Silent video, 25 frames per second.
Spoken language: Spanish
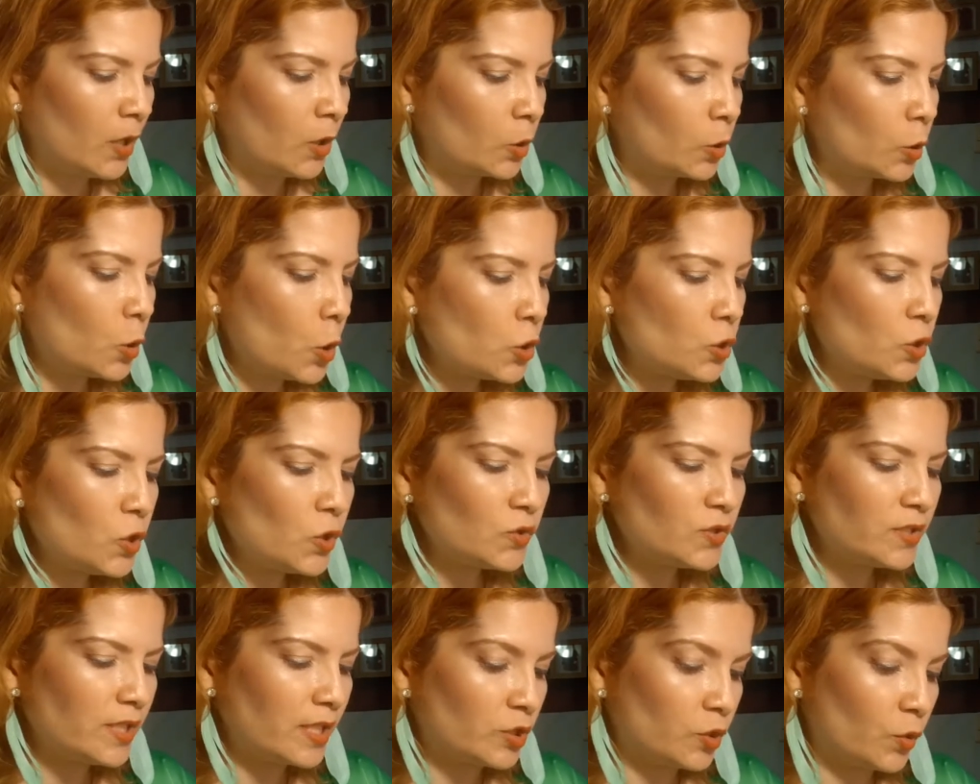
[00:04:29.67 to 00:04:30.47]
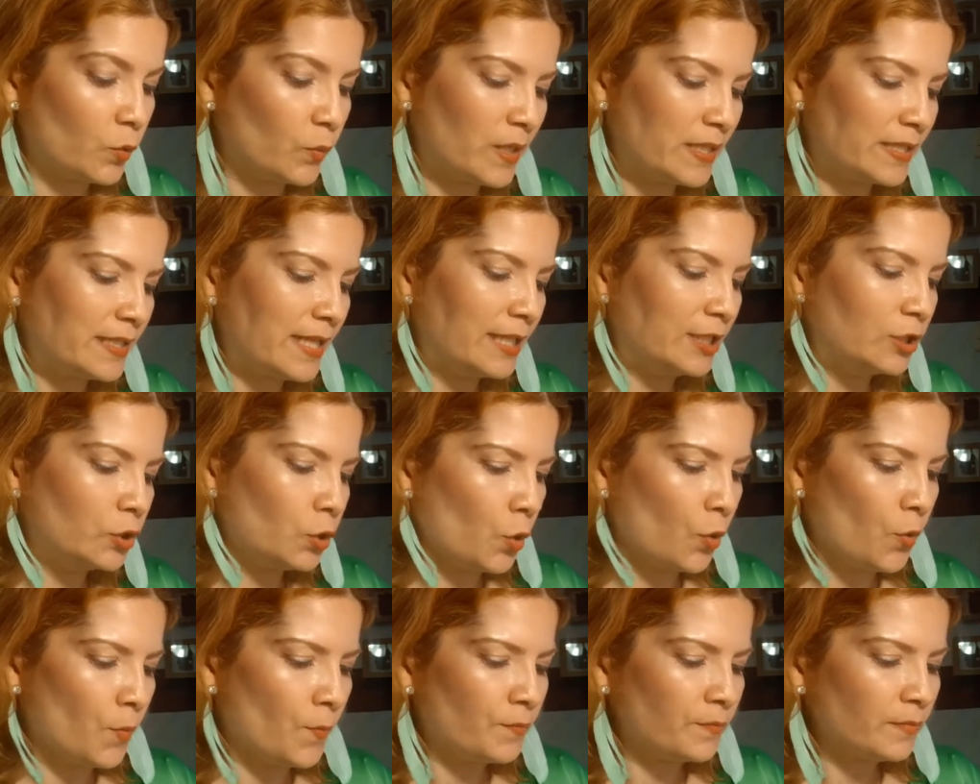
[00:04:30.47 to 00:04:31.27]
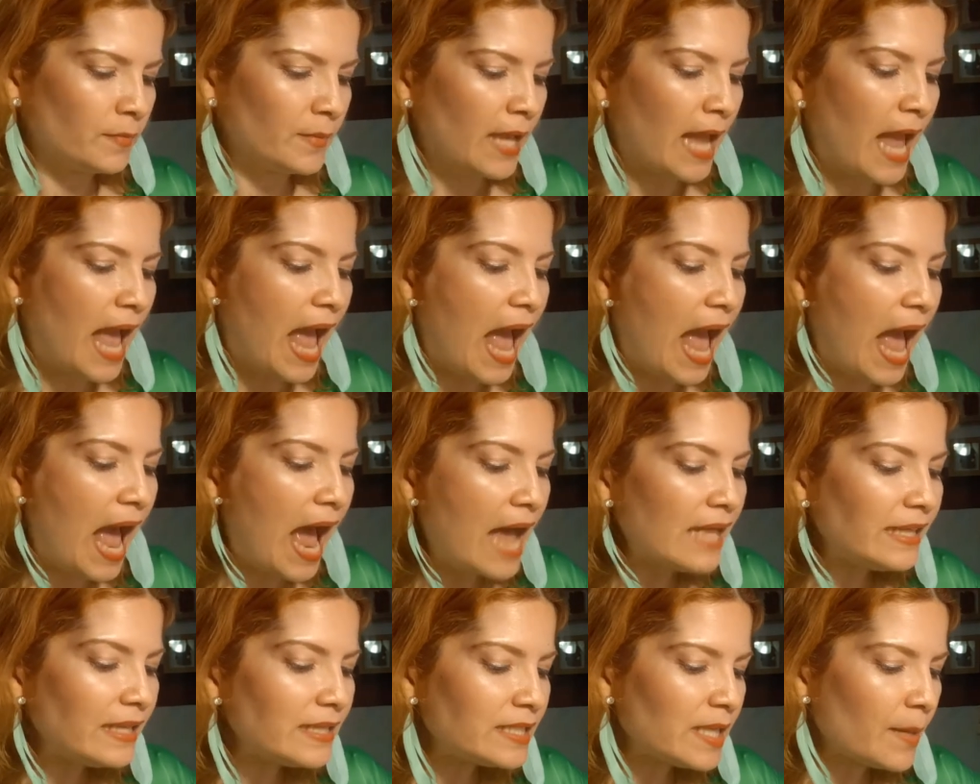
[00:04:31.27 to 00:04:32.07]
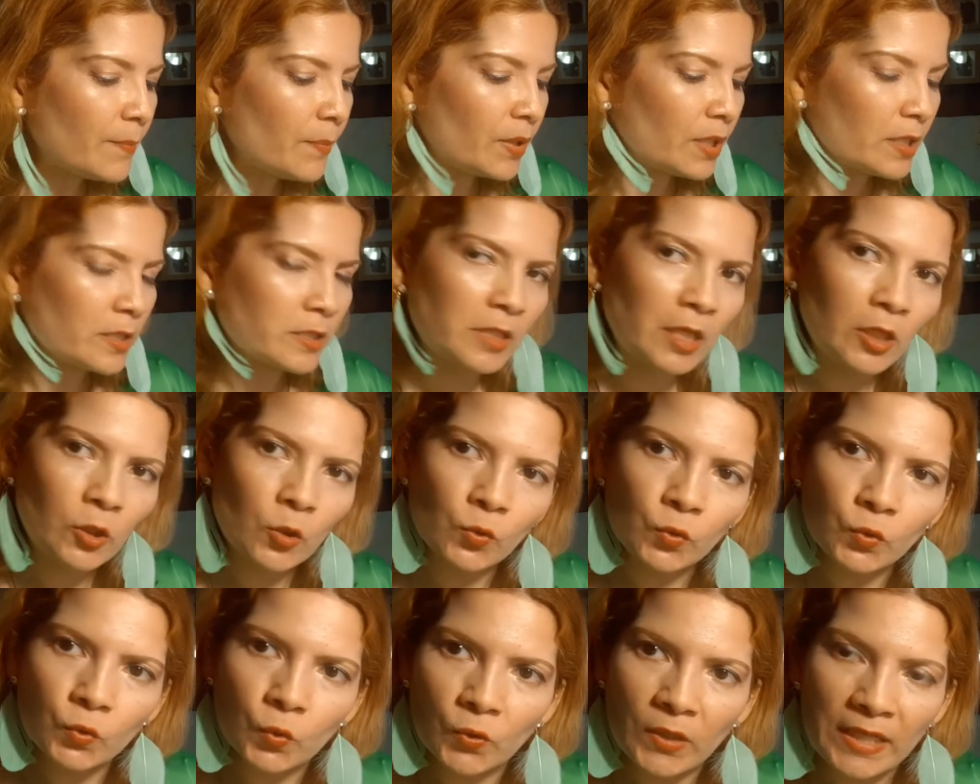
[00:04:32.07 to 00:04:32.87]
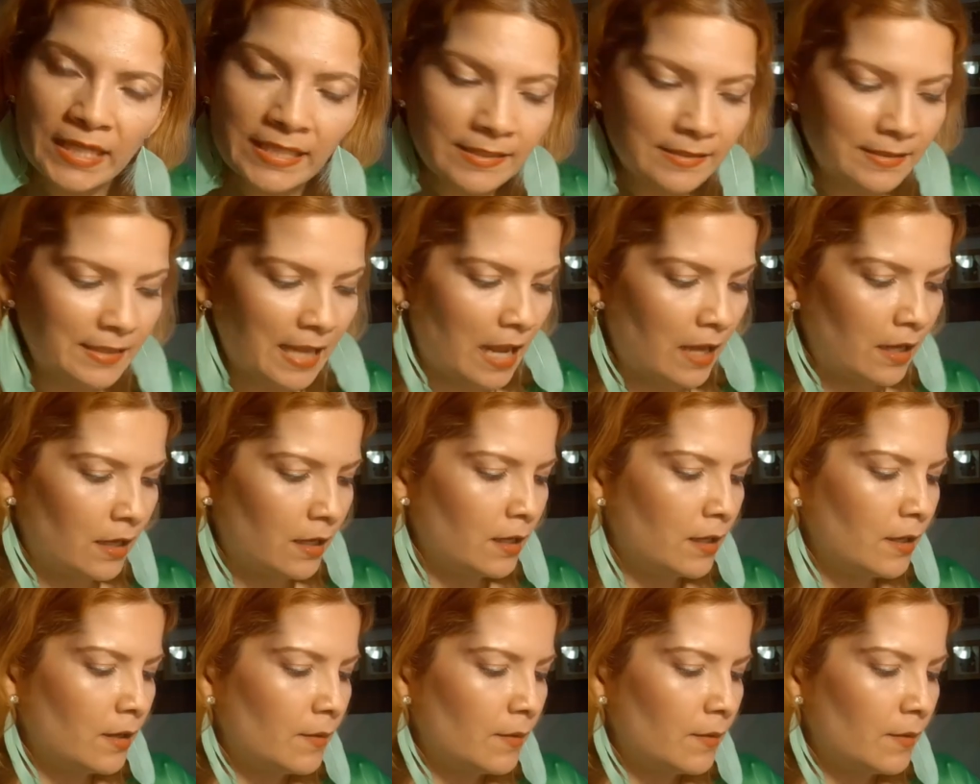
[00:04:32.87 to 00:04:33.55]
Rollo se sobresaltó. Ha desaparecido un turista.